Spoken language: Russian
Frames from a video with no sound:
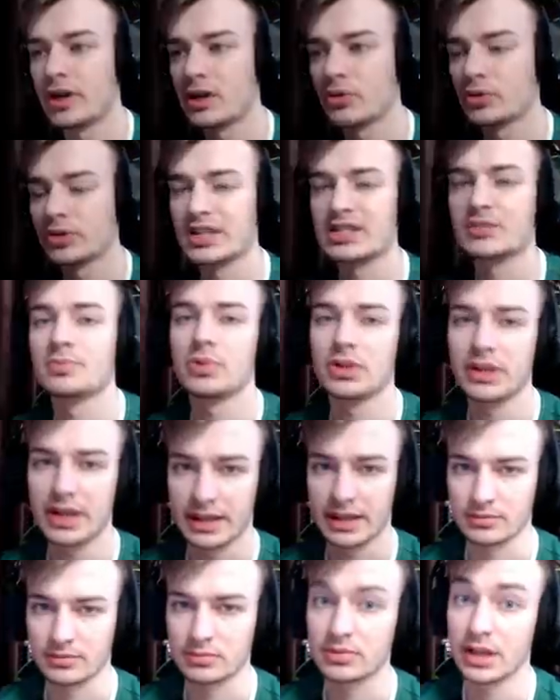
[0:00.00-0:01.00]
у нас
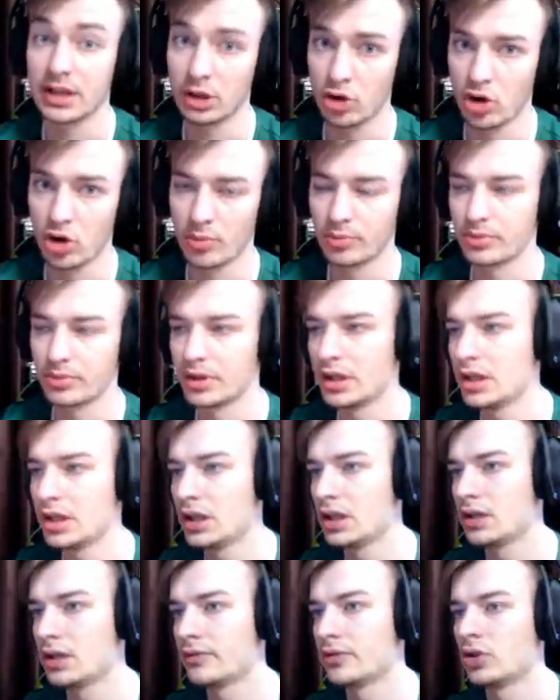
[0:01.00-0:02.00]
была на комп,
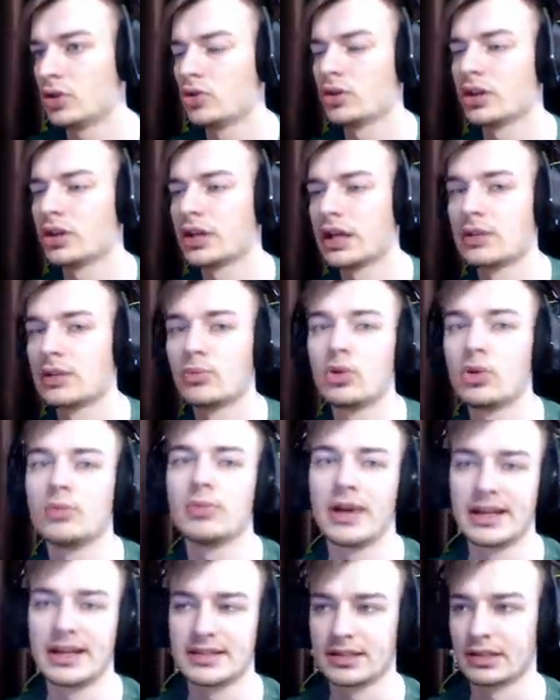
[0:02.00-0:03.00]
и в нее играл мой
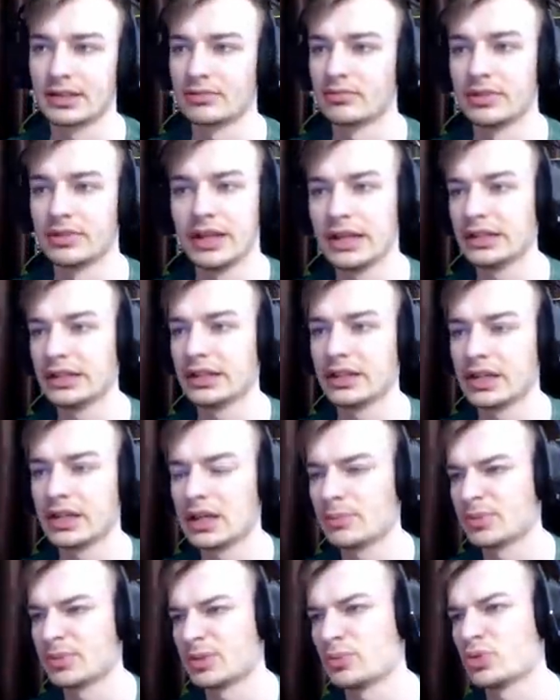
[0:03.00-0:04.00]
батя. Я не
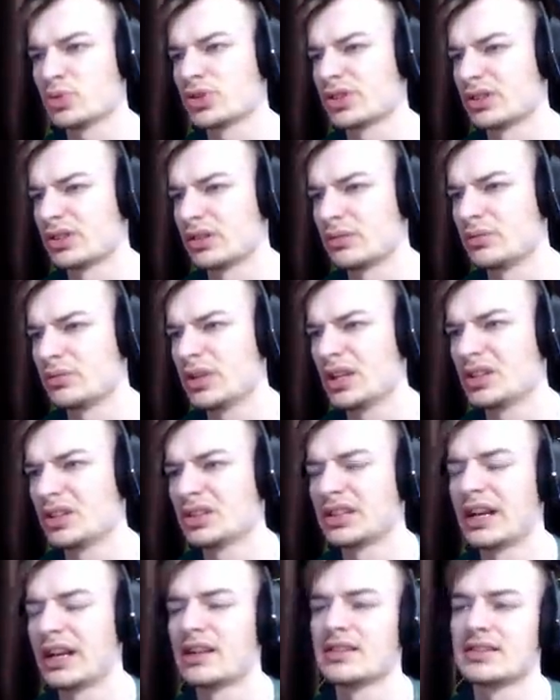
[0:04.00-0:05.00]
играл, потому что мне не
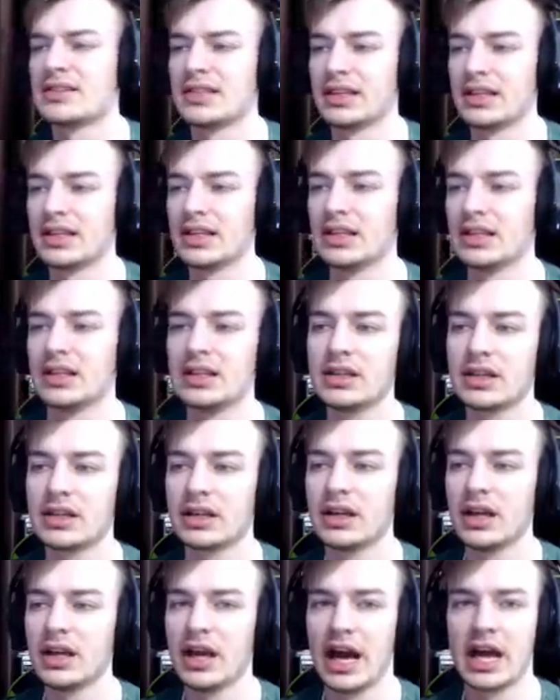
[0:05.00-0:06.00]
нравились такие
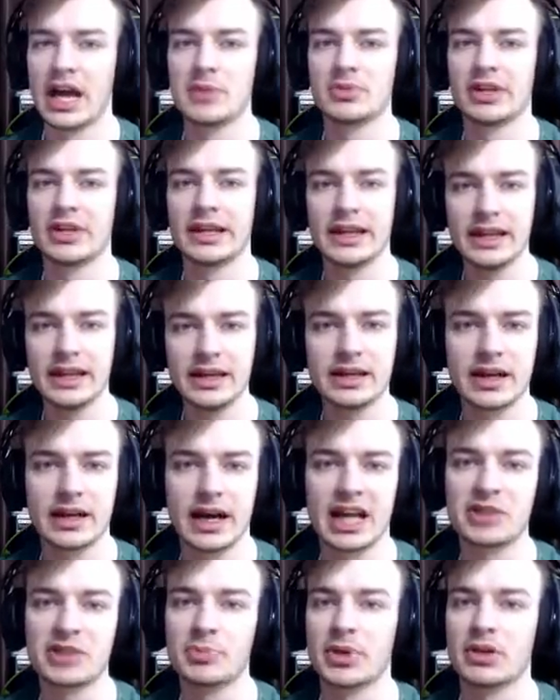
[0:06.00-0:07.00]
игры, а именно игра
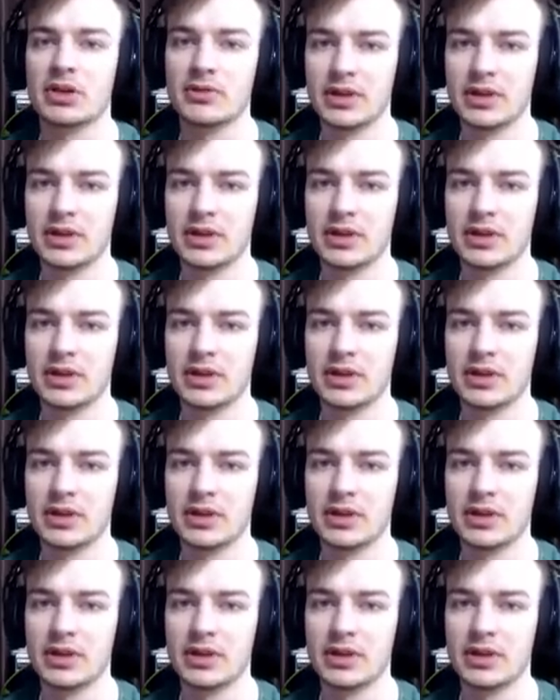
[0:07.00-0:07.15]
от первого